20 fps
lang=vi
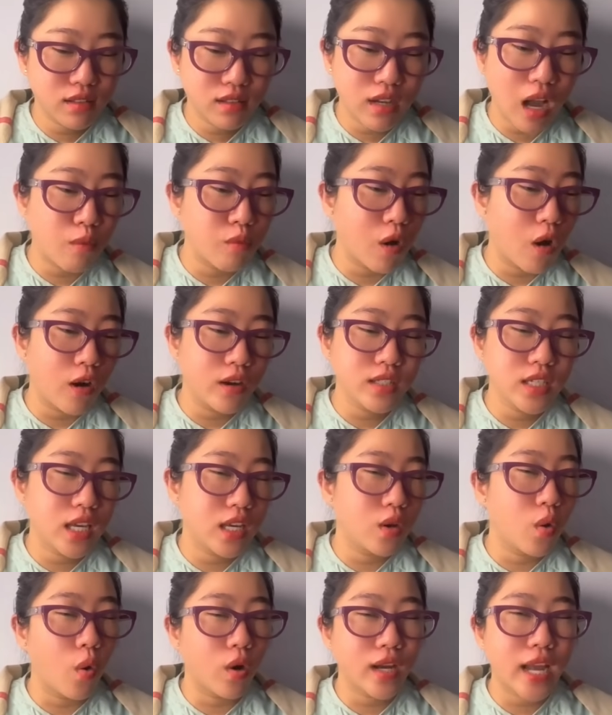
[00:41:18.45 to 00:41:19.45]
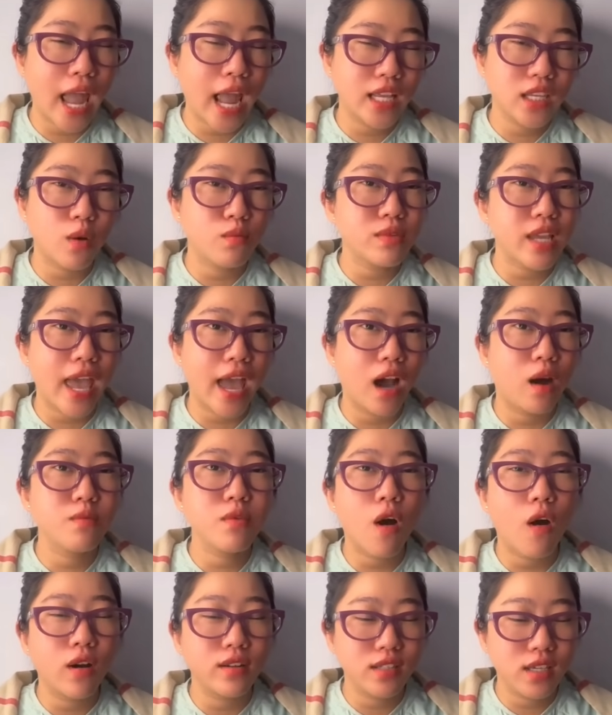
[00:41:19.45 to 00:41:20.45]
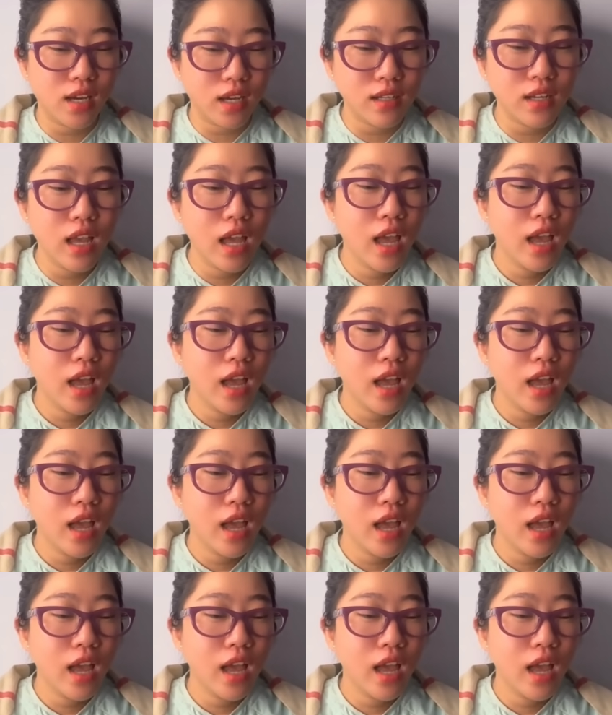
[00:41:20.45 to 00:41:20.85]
không còn gì ruột gan trong nhà không còn gì hết